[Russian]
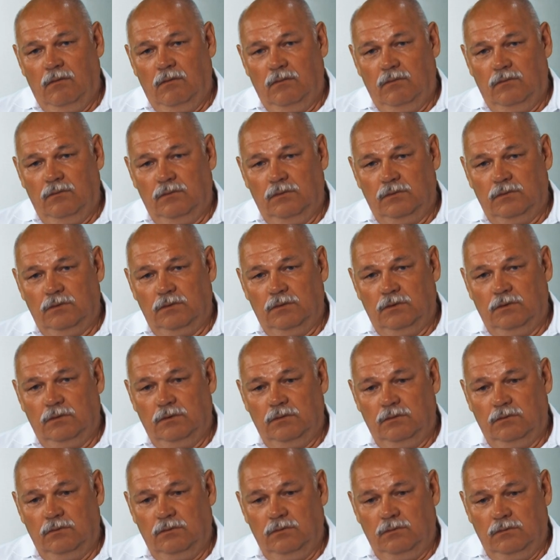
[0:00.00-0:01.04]
Вот.
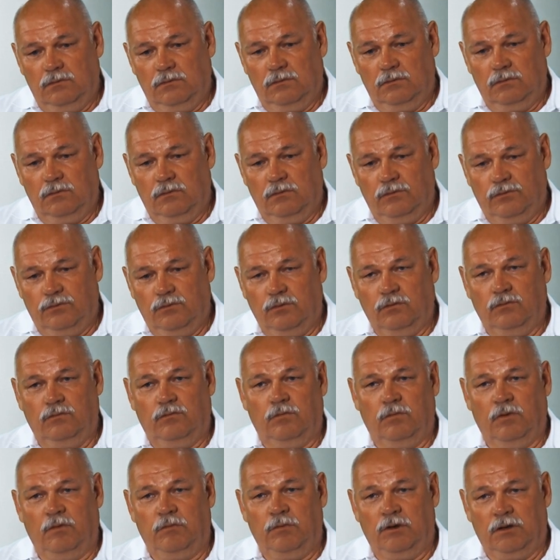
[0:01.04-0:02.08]
Ну, в
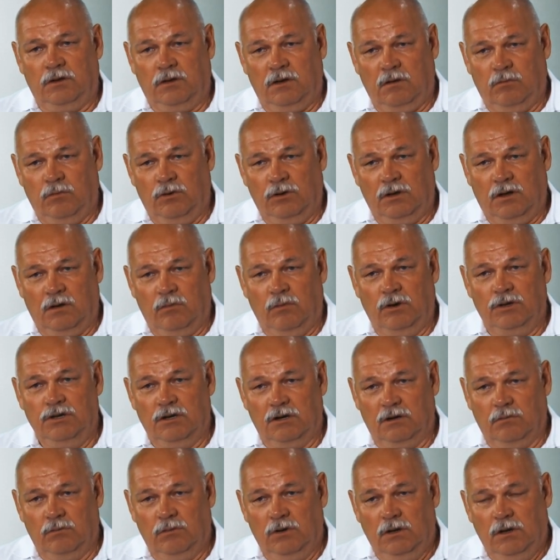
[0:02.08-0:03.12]
тот момент я был
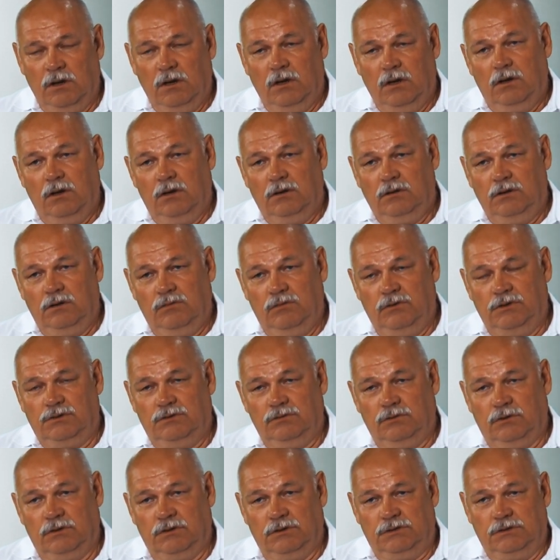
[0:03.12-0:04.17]
командиром
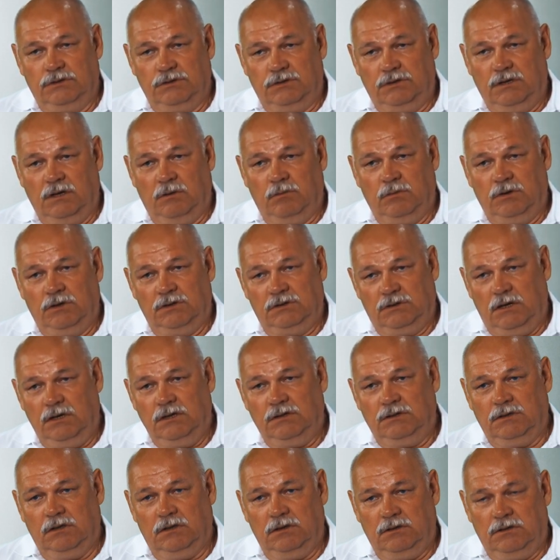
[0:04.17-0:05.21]
дивизиона системы
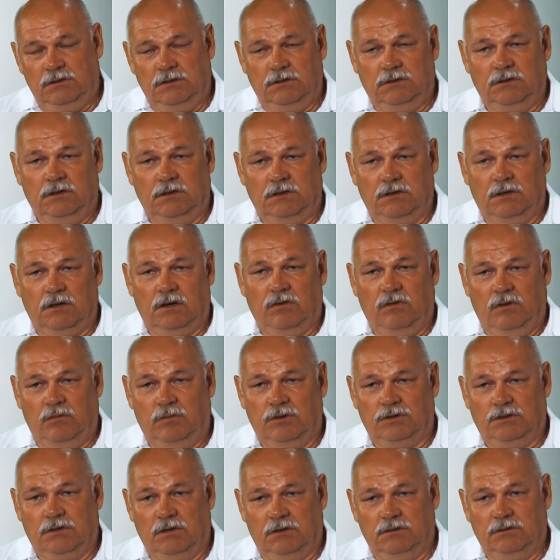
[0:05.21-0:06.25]
С-300 и через некоторое
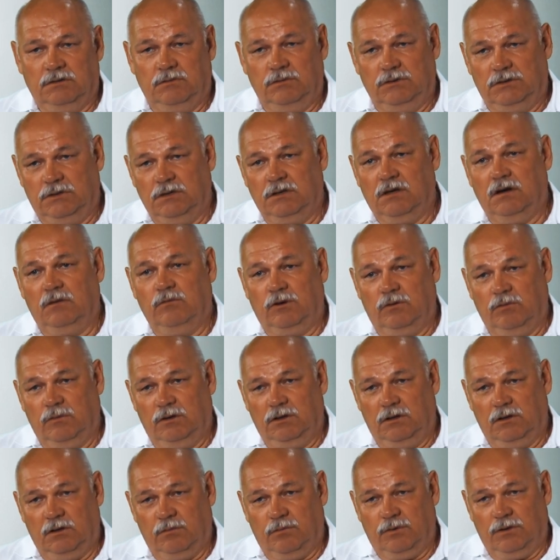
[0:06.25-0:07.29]
время стал заместителем
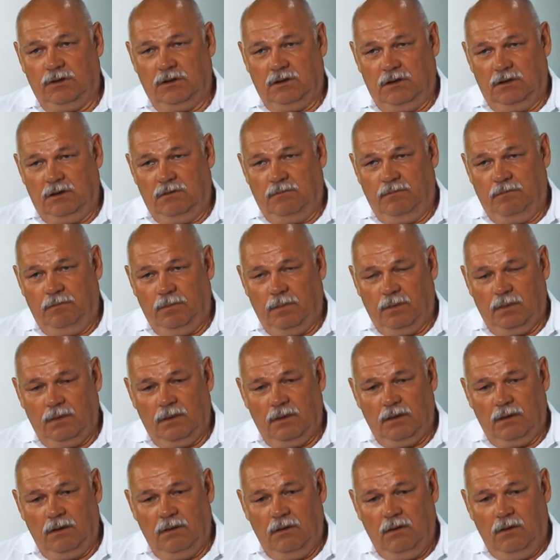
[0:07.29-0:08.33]
командира полка.
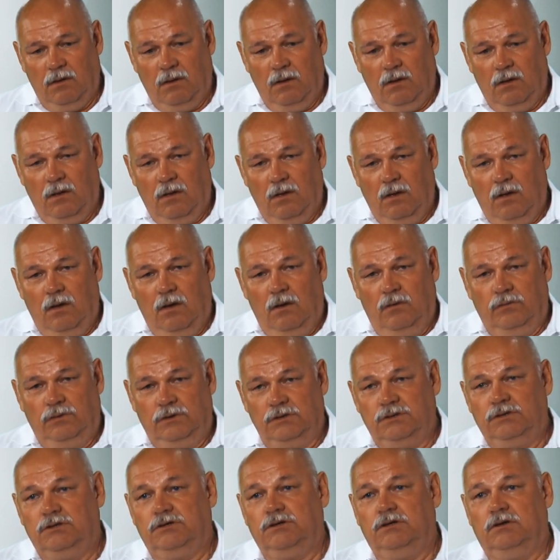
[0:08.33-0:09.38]
В
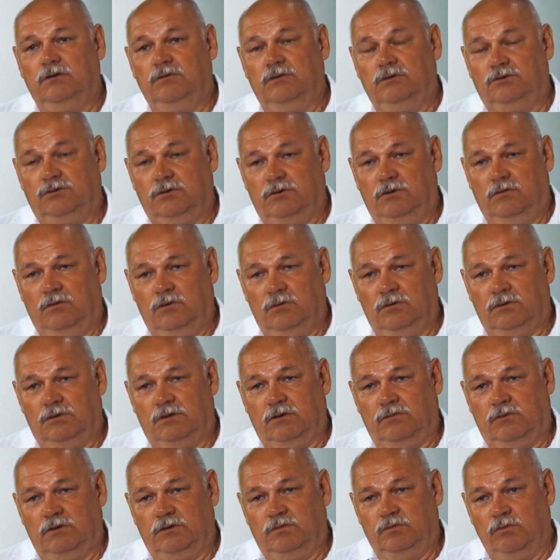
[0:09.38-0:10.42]

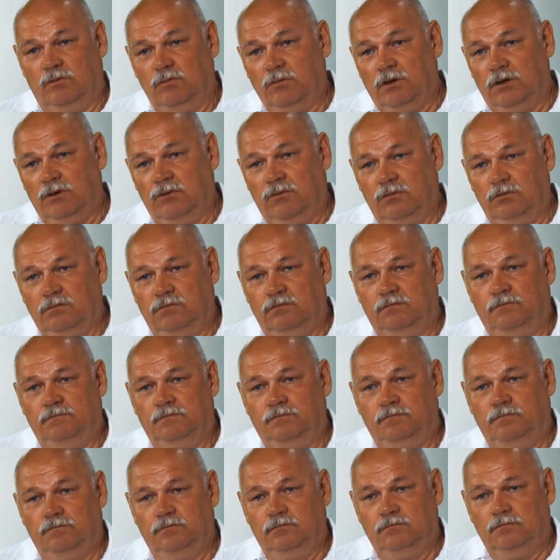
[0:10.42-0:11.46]
1998 году
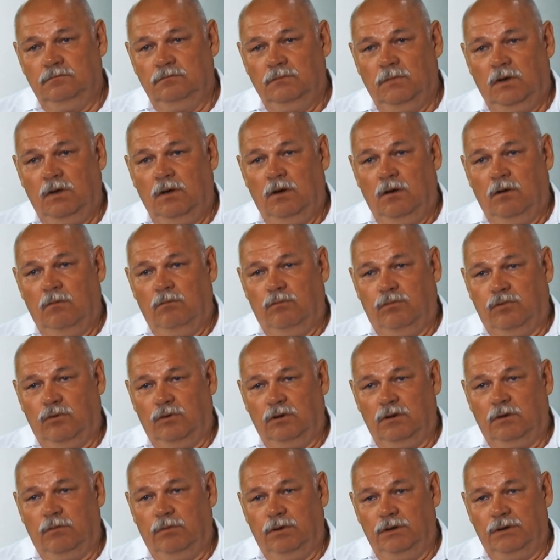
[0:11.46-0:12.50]

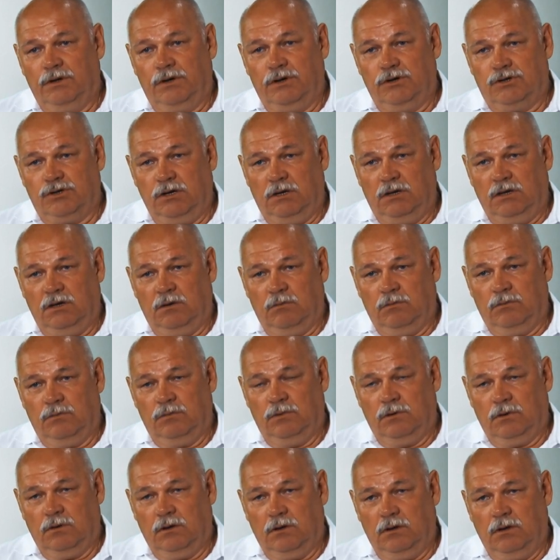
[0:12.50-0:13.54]
полк был решением
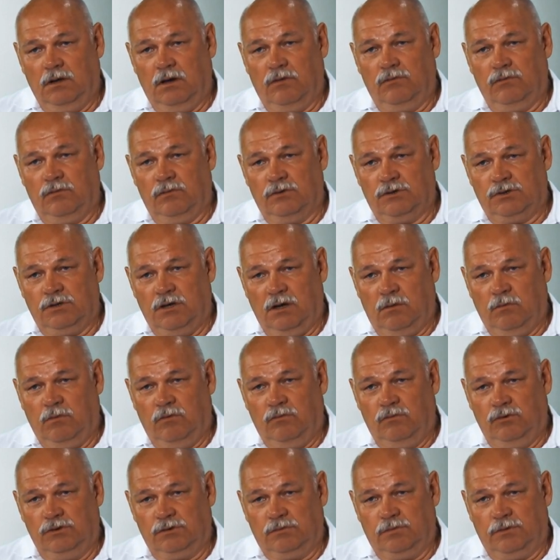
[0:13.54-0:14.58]
главного штаба
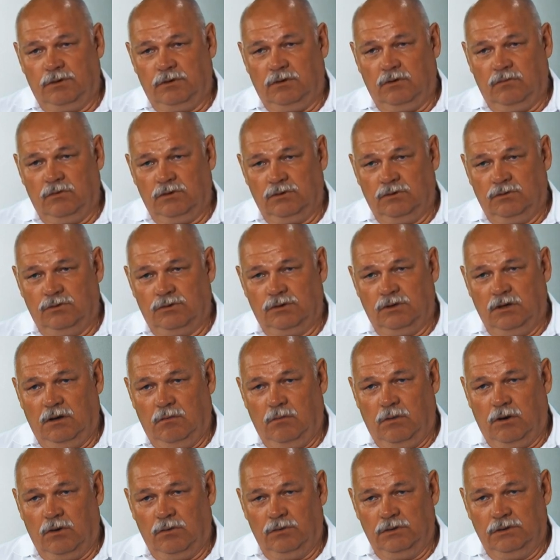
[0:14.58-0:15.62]
войск противовоздушной
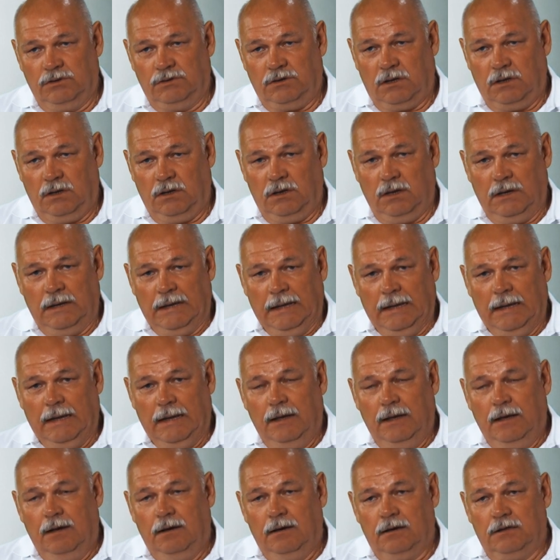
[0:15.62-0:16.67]
обороны страны
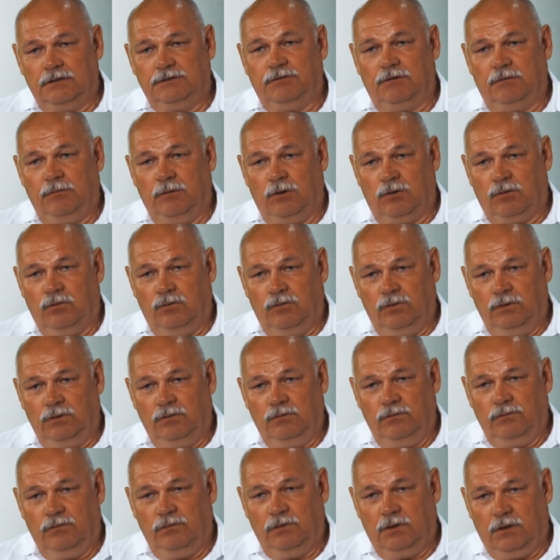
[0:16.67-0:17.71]
расформирован.
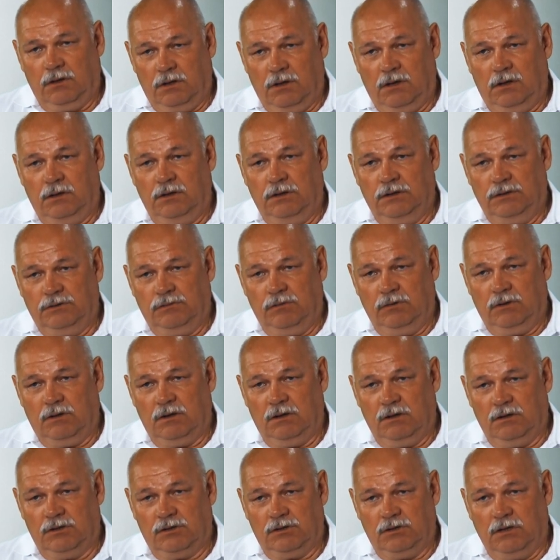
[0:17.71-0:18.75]
Тогда
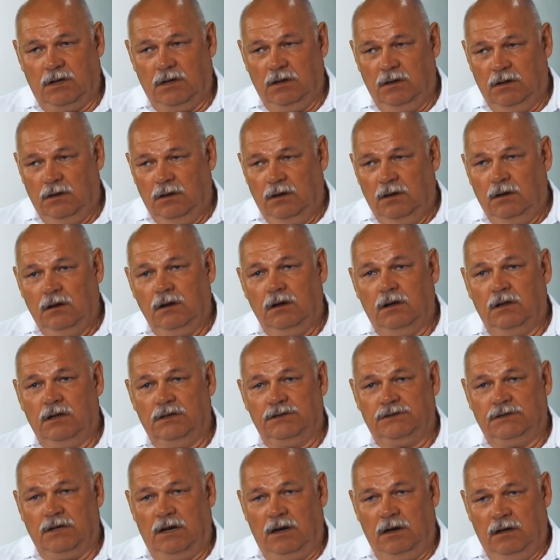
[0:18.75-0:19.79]
действительно шла
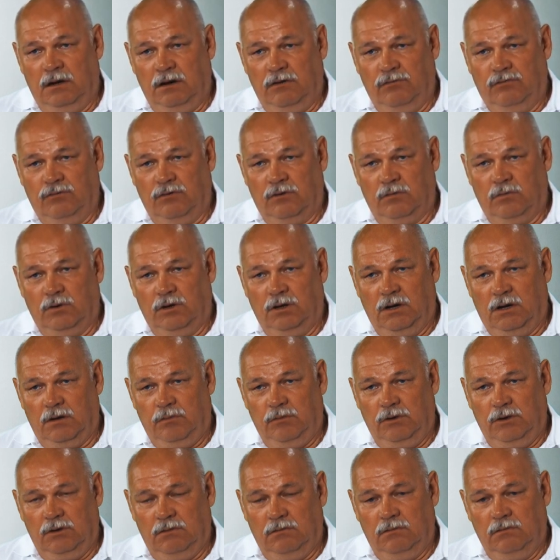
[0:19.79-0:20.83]
колоссальная реформа
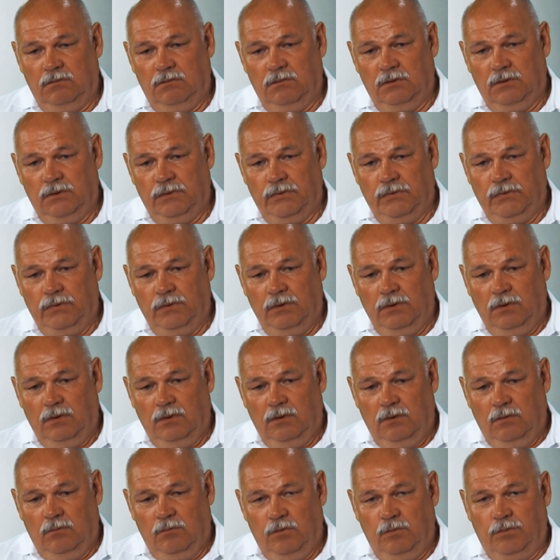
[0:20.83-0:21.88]
армии.
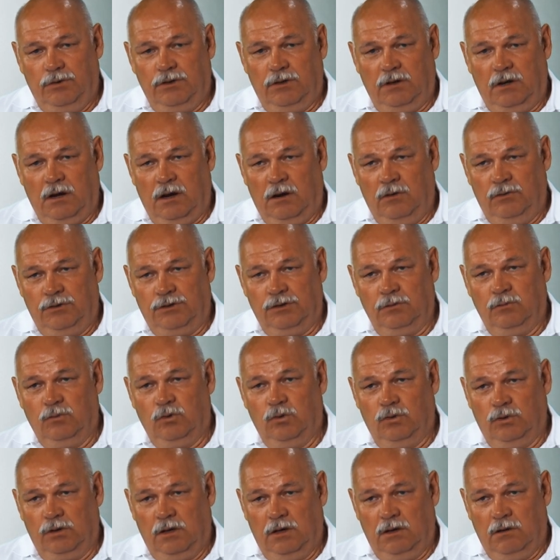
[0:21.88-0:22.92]
Мы потеряли очень
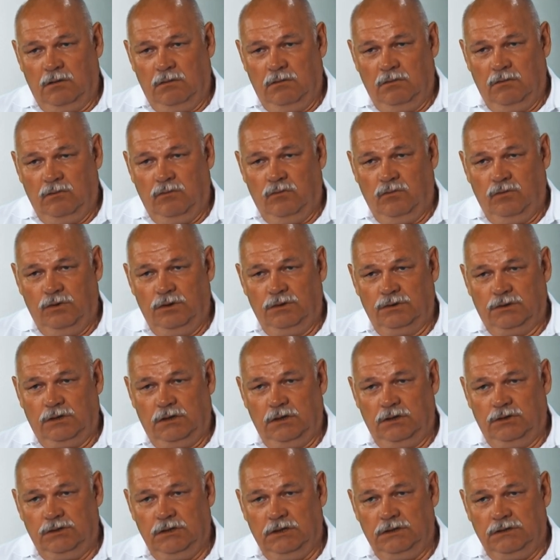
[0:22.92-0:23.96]
многие
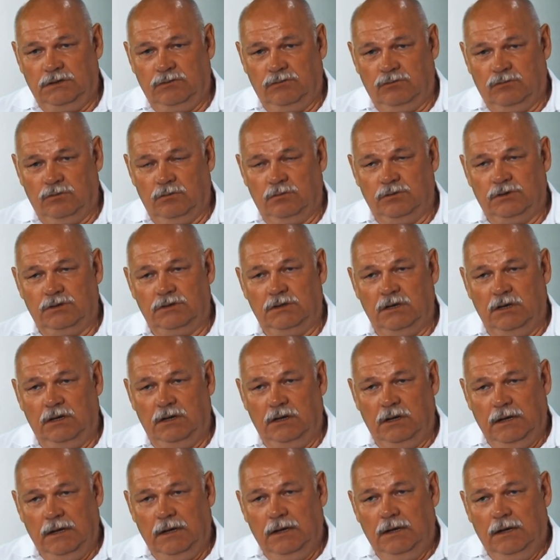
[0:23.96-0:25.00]
воинские части, в том числе
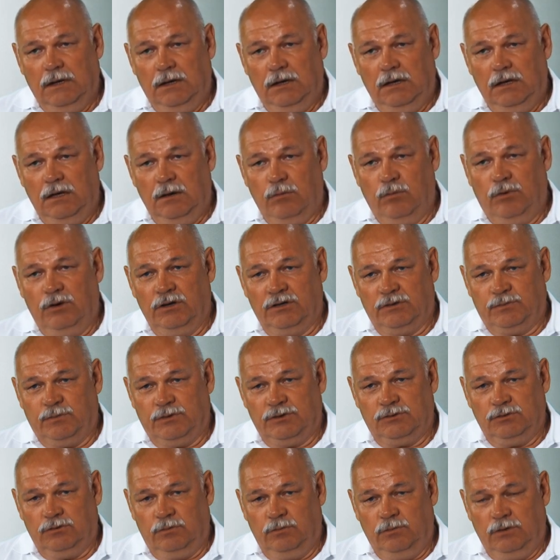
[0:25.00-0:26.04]
и
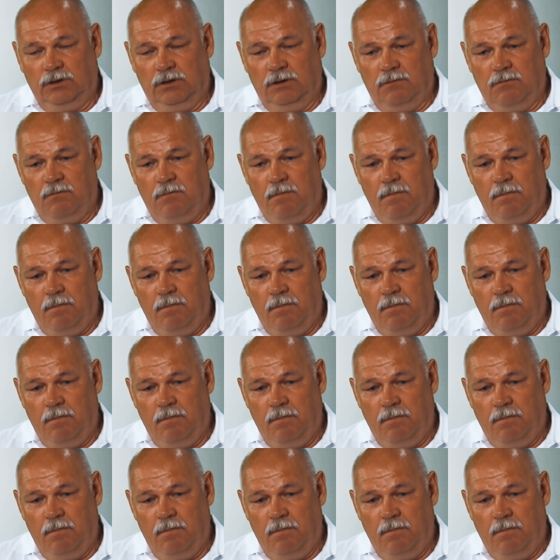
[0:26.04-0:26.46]
боеспособные,